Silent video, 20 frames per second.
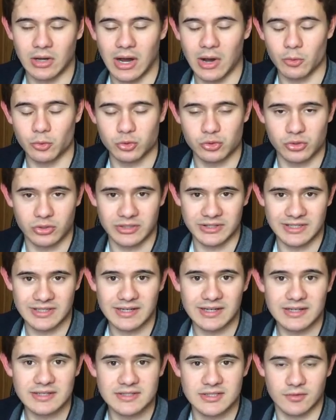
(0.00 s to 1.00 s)
Audio
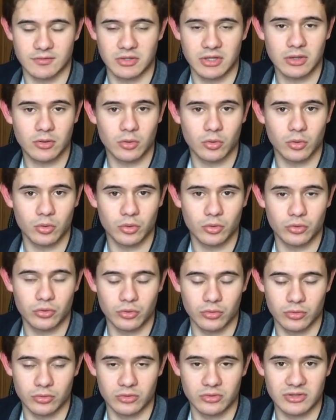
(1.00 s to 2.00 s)
knig ça veut dire
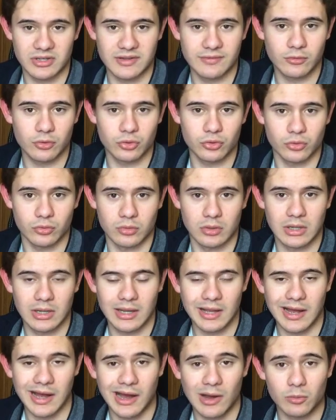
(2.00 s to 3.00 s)
euh, livre audio.
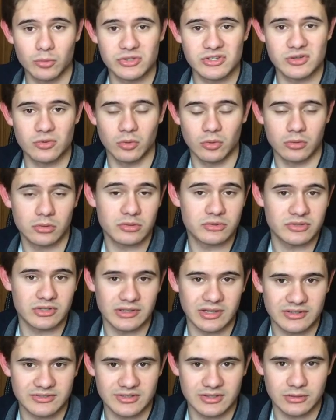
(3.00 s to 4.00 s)
Audio,
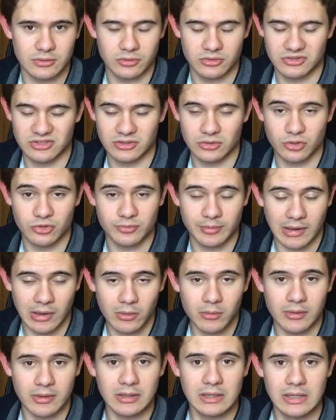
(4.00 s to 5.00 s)
c'est assez c'est
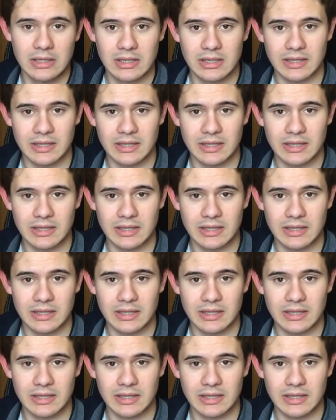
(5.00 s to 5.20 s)
transparent, hein.